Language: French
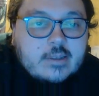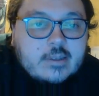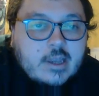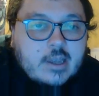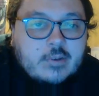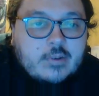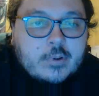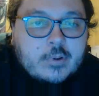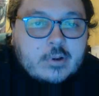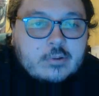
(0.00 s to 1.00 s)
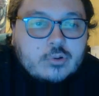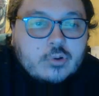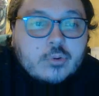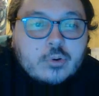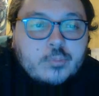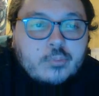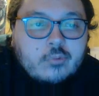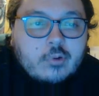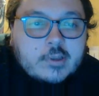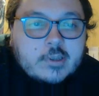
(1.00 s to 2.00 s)
elle va prendre le,
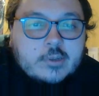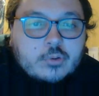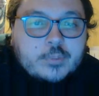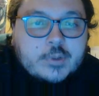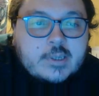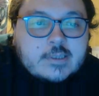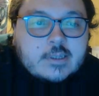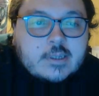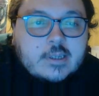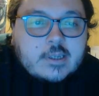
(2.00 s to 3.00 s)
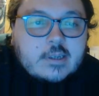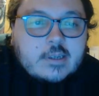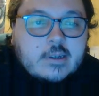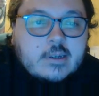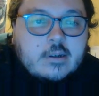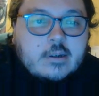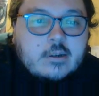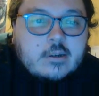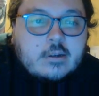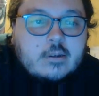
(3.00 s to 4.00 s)
pouvoir dans l'entreprise et
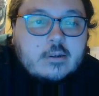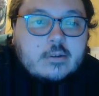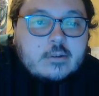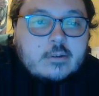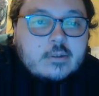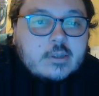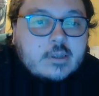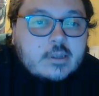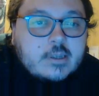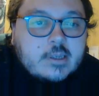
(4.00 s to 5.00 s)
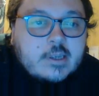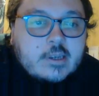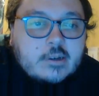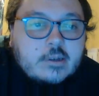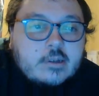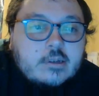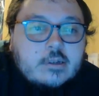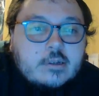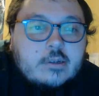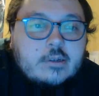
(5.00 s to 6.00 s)
euh,
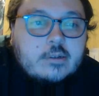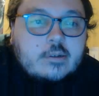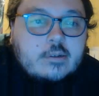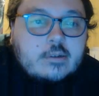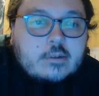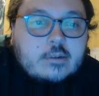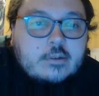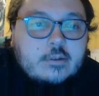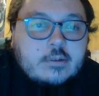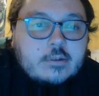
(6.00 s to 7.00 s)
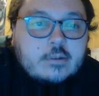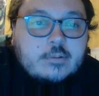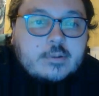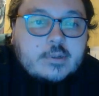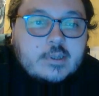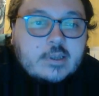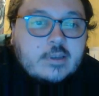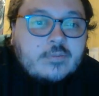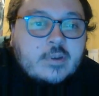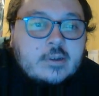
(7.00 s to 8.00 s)
euh, et,
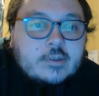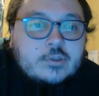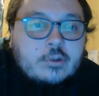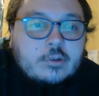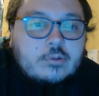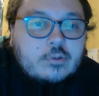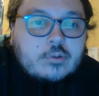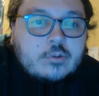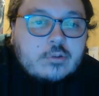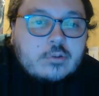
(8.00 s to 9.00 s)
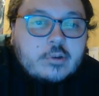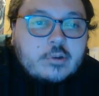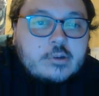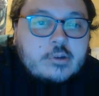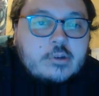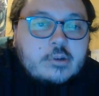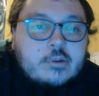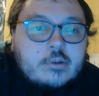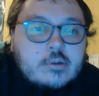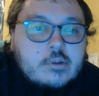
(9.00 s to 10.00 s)
faire en sorte euh,
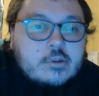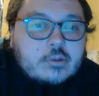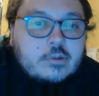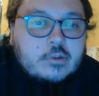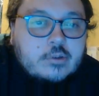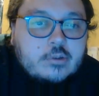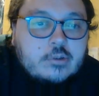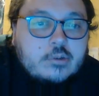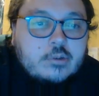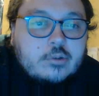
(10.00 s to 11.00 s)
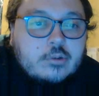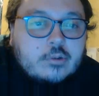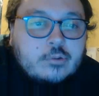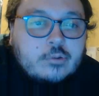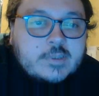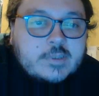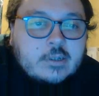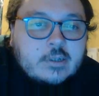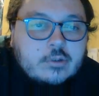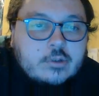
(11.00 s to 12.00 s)
que que, tout
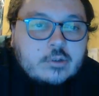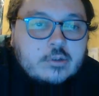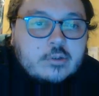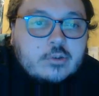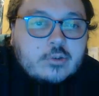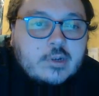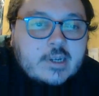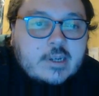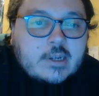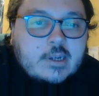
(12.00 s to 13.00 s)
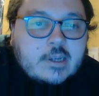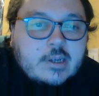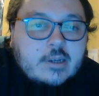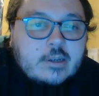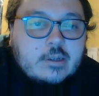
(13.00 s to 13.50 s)
ça que que la